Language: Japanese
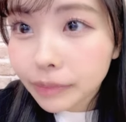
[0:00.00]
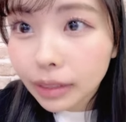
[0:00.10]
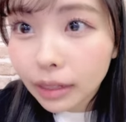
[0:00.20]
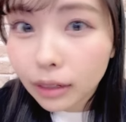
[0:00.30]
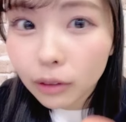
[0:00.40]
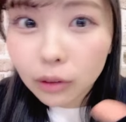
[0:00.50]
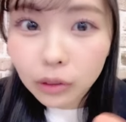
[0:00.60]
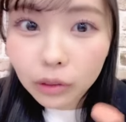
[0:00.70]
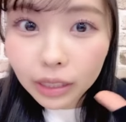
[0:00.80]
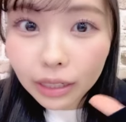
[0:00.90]
日高工
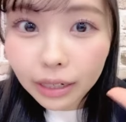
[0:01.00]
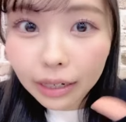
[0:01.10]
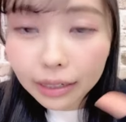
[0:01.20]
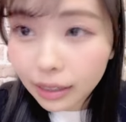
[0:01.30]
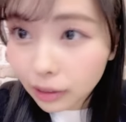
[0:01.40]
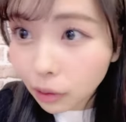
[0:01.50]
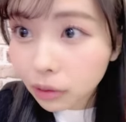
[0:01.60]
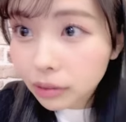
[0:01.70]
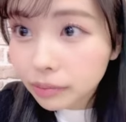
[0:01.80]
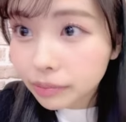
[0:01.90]
場おにぎりありが
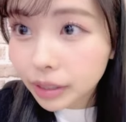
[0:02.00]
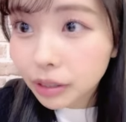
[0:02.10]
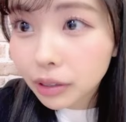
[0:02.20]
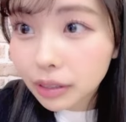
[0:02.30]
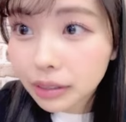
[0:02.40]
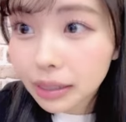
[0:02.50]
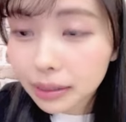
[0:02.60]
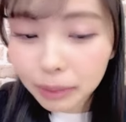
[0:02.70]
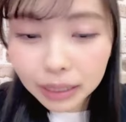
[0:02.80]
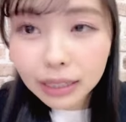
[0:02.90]
とうひろこやお疲れ
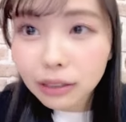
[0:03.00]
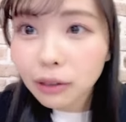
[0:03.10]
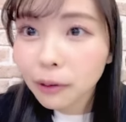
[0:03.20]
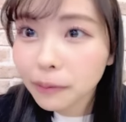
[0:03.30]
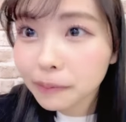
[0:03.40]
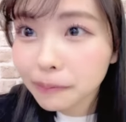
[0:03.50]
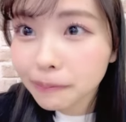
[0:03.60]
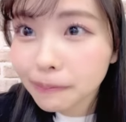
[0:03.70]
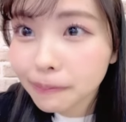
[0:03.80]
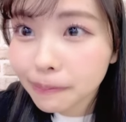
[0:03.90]
様ありがと
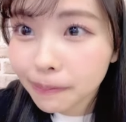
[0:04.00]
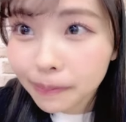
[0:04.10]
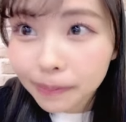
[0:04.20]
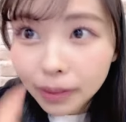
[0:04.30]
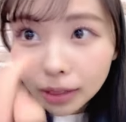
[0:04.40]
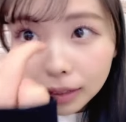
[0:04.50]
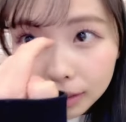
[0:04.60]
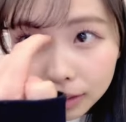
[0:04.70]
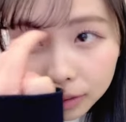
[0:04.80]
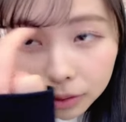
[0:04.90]
う
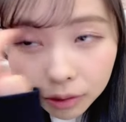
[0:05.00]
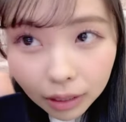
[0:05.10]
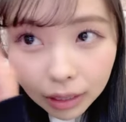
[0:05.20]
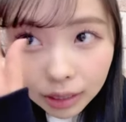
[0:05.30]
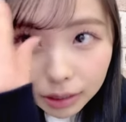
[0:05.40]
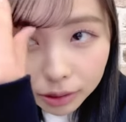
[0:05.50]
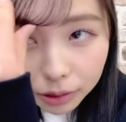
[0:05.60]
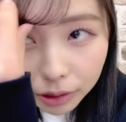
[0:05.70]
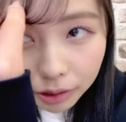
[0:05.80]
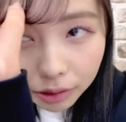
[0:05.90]
今日はなんかす
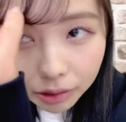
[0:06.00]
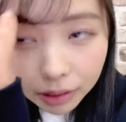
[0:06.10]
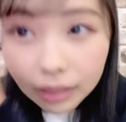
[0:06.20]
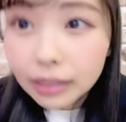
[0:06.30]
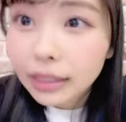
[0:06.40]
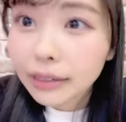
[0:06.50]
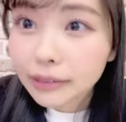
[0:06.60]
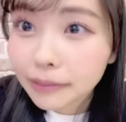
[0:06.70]
ごいノリノリでしたあ